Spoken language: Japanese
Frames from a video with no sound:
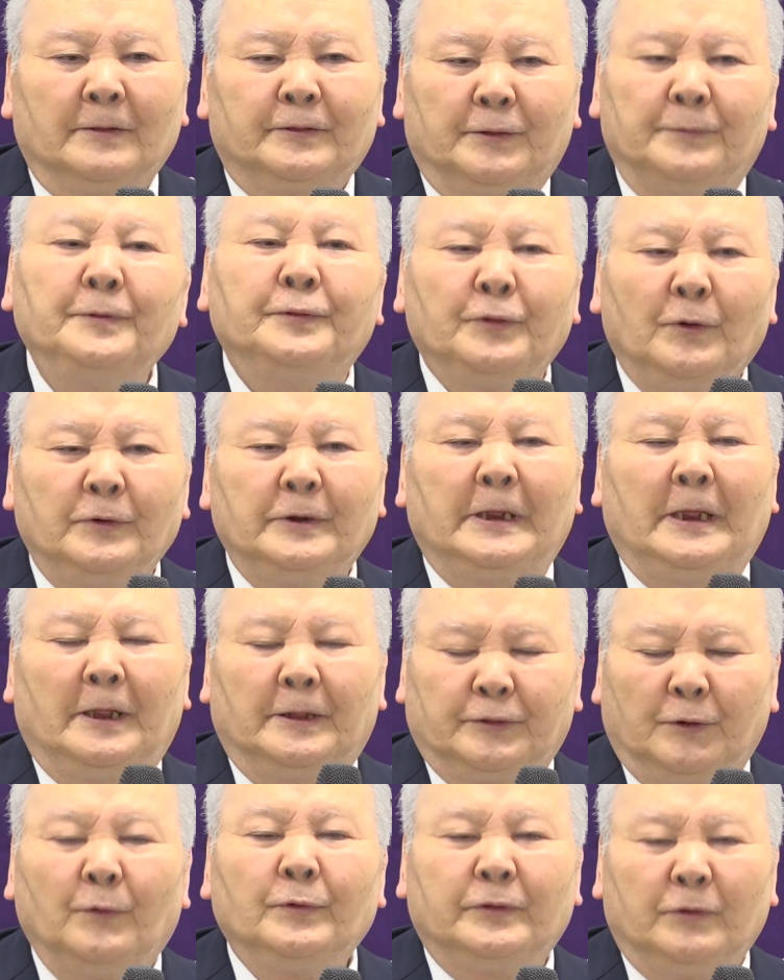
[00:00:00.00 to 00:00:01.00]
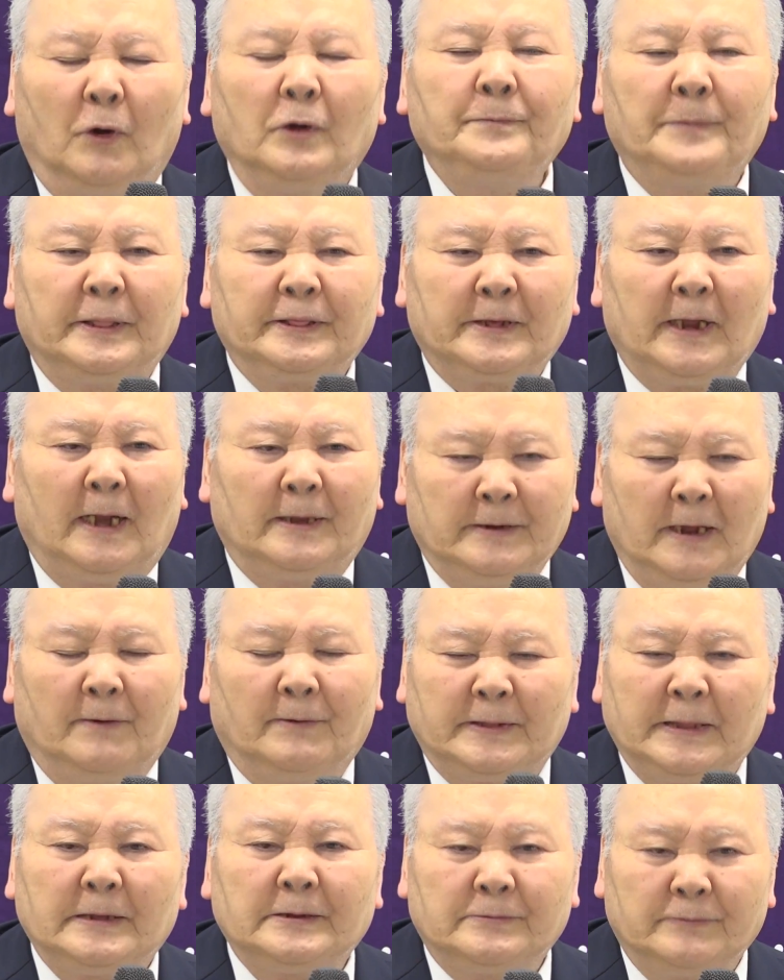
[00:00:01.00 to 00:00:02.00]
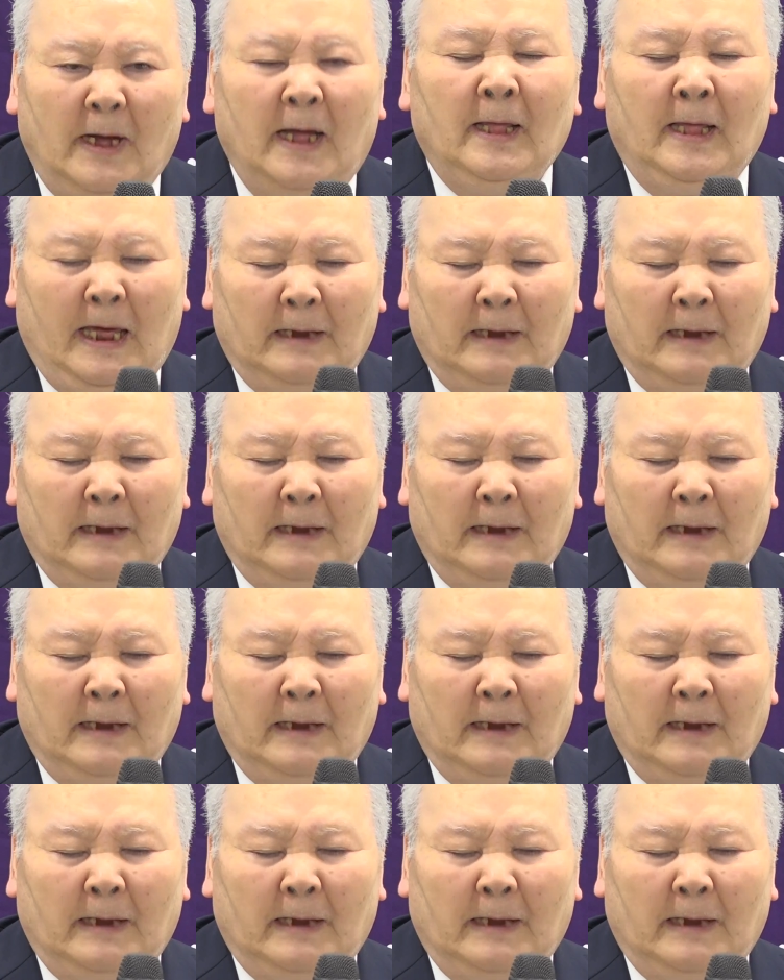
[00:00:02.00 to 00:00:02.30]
それぞれ揃っておりますからね私は